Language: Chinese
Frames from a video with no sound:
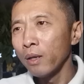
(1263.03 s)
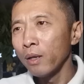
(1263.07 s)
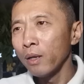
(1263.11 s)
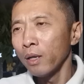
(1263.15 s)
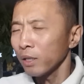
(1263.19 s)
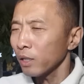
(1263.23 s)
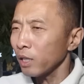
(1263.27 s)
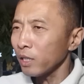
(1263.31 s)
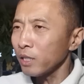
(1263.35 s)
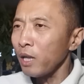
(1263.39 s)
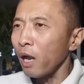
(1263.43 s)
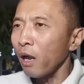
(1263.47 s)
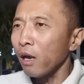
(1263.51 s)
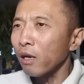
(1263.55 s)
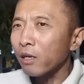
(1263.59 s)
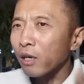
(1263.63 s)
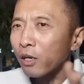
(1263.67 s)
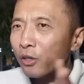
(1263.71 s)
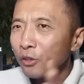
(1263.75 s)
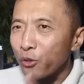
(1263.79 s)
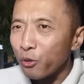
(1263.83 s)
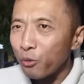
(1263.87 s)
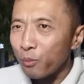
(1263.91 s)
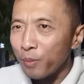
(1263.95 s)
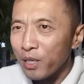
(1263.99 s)
他压根儿
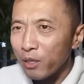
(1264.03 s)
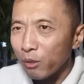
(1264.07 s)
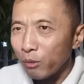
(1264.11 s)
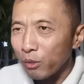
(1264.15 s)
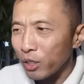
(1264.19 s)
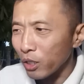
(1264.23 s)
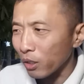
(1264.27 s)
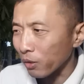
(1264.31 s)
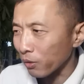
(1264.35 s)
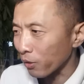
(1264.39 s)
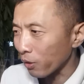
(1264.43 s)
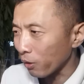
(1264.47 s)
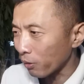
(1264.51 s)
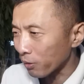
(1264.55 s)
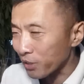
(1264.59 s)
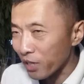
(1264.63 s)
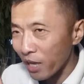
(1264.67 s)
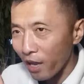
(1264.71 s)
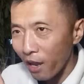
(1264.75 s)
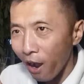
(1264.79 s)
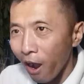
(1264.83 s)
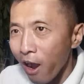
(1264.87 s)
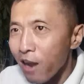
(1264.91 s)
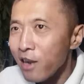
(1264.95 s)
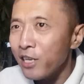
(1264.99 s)
就没有想到
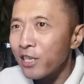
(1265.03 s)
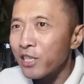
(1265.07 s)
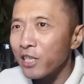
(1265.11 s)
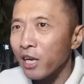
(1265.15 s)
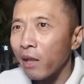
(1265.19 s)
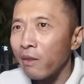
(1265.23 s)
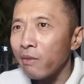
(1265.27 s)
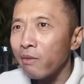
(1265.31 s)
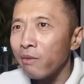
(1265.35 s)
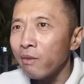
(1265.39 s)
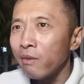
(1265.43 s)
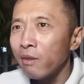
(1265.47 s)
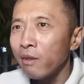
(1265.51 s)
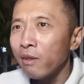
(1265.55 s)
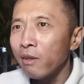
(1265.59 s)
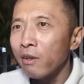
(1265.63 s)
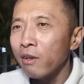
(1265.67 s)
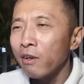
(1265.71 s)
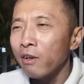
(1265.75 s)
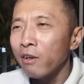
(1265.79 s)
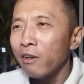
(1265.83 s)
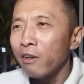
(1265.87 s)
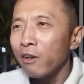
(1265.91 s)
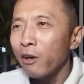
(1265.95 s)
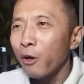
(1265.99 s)
在鞍山
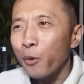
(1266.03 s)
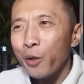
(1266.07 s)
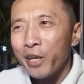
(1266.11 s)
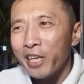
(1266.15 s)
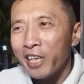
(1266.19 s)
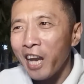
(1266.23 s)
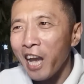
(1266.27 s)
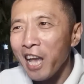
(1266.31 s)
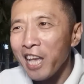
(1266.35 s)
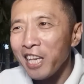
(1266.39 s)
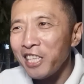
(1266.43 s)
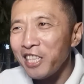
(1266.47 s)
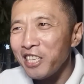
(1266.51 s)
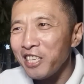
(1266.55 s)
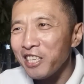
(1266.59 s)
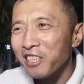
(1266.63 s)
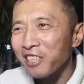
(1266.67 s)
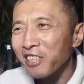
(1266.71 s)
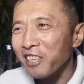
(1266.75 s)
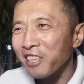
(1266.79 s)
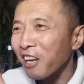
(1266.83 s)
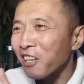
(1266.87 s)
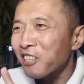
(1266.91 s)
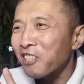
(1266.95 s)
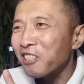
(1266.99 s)
会开启
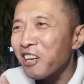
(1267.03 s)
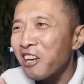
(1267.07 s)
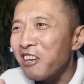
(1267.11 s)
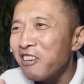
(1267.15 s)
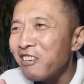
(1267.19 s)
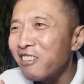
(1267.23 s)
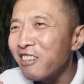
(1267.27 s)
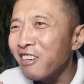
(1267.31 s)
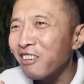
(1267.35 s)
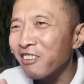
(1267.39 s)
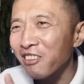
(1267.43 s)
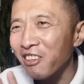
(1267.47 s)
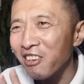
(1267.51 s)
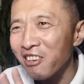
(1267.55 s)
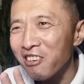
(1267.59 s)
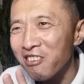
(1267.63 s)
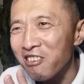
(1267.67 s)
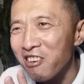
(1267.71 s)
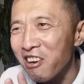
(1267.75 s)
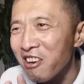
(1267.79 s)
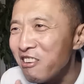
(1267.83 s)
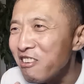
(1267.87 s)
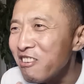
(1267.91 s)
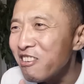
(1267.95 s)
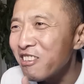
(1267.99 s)
他真正的
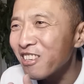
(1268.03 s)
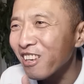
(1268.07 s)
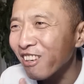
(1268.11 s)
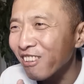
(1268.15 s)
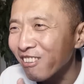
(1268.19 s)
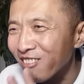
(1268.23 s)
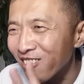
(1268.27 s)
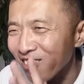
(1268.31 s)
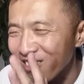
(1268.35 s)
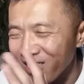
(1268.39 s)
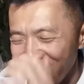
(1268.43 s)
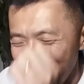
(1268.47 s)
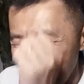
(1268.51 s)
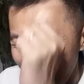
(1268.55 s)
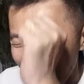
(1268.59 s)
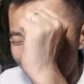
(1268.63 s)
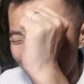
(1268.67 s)
人生之巅。